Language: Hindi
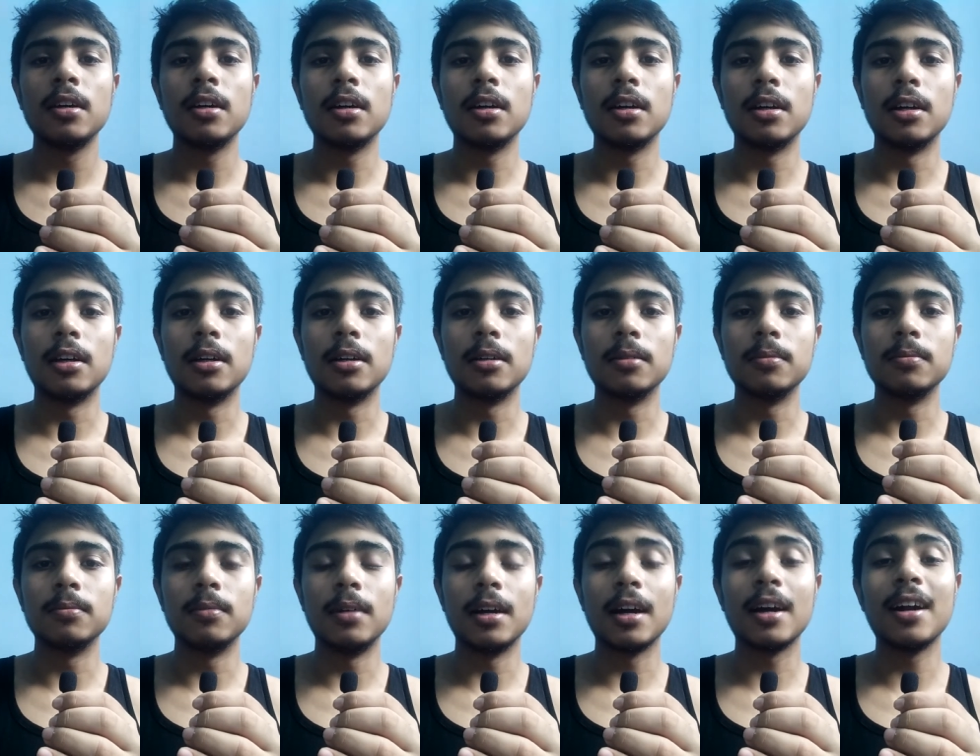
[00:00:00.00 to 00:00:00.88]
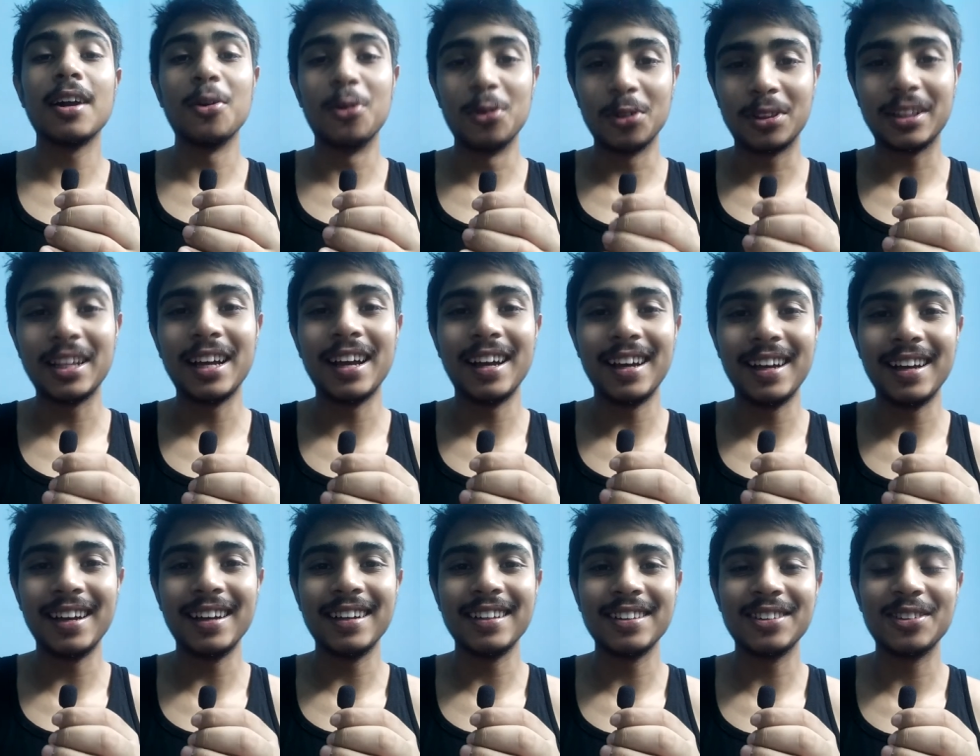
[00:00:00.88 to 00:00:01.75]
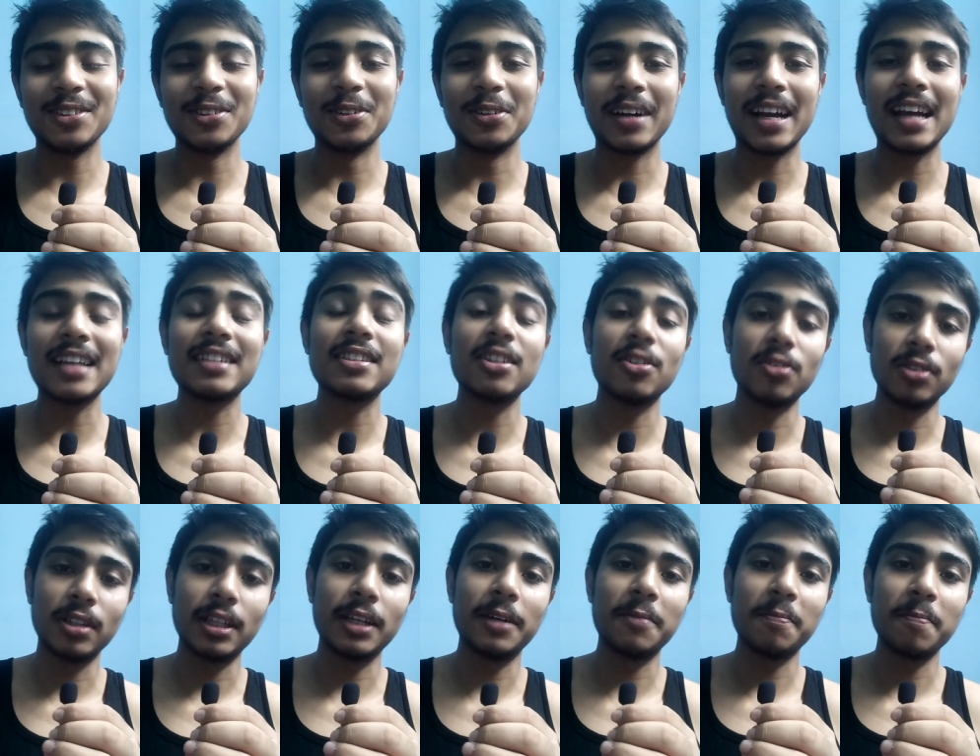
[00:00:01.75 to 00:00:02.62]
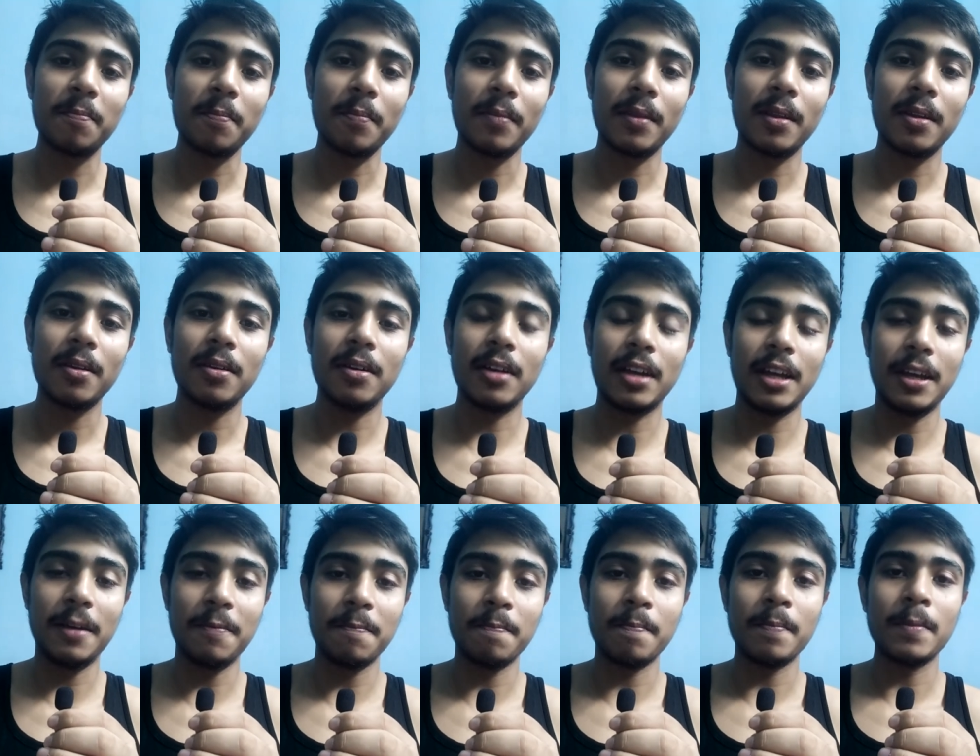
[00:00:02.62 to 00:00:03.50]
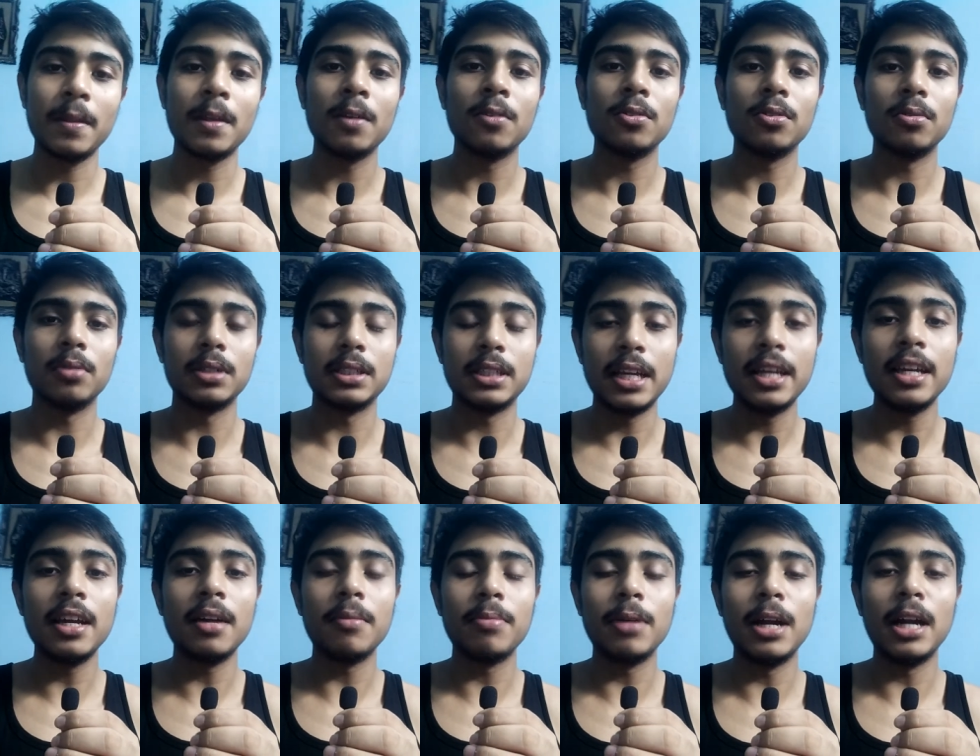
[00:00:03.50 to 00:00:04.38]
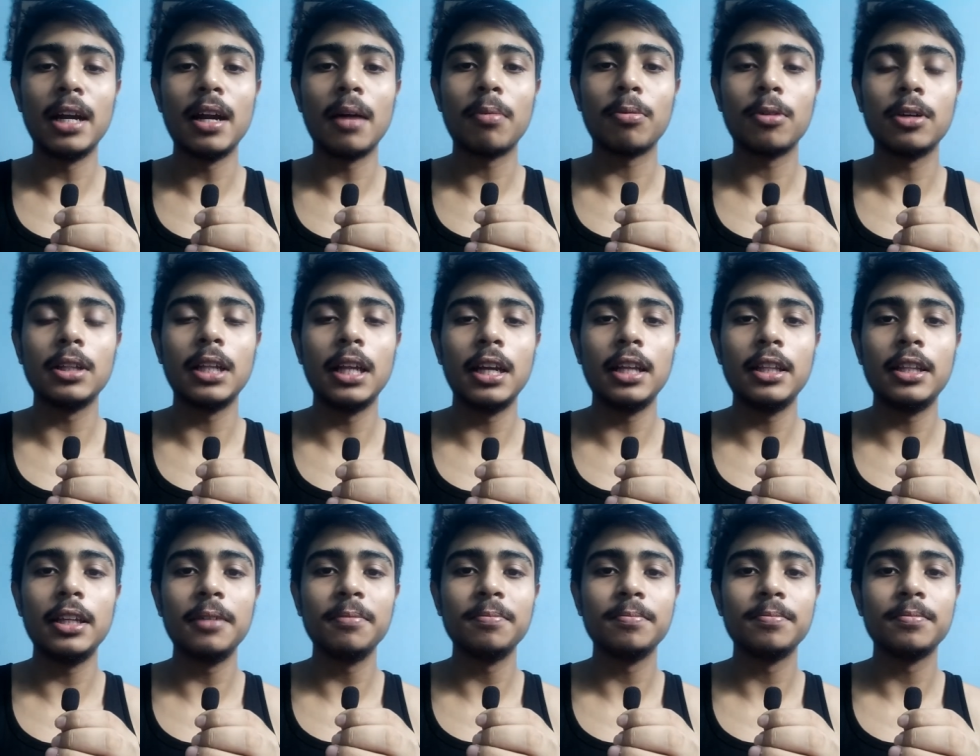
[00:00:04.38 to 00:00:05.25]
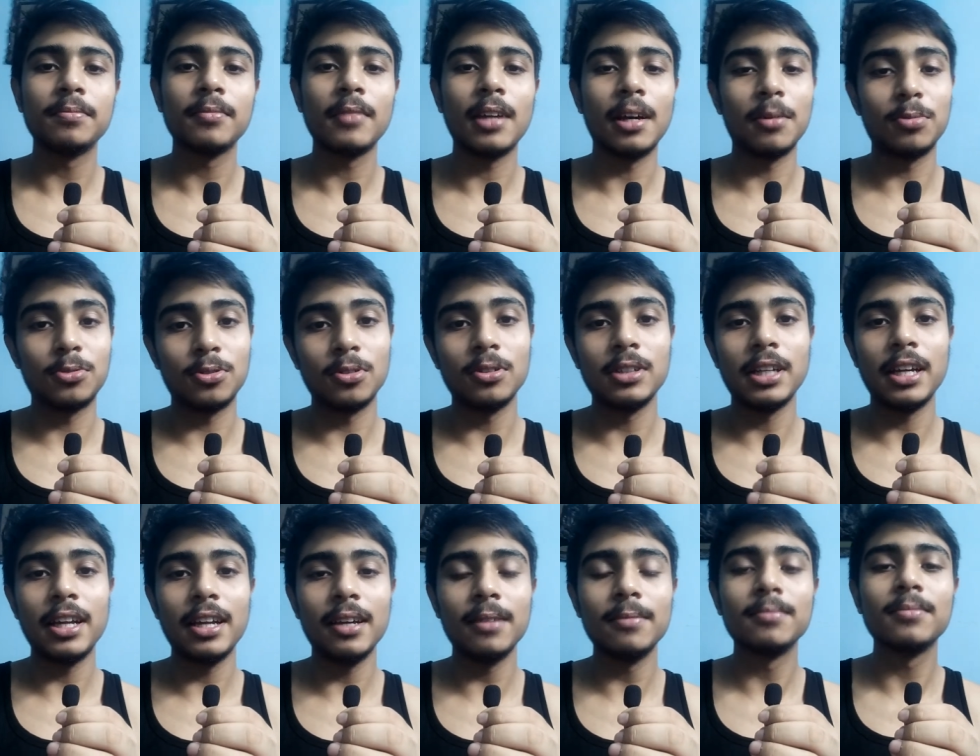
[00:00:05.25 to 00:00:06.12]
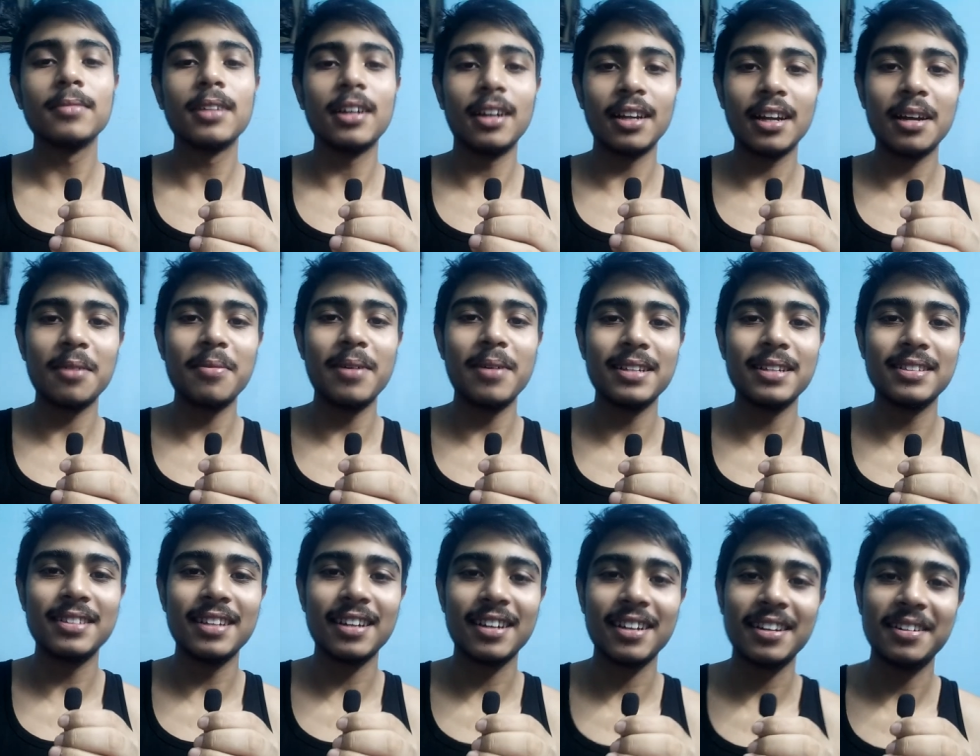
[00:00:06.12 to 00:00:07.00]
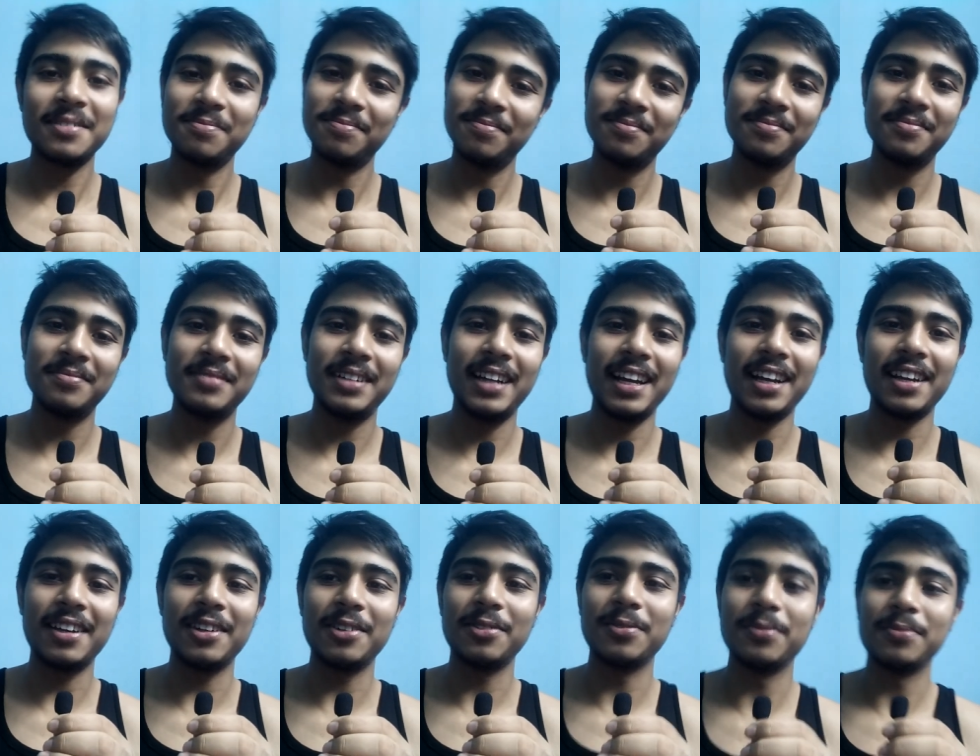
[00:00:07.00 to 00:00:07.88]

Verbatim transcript: अगर होता है तो कैसा होता है ओके तो बस यही अपडेट आपको देनी थी अब सो जाइए कल का मैच देखना थैंक यू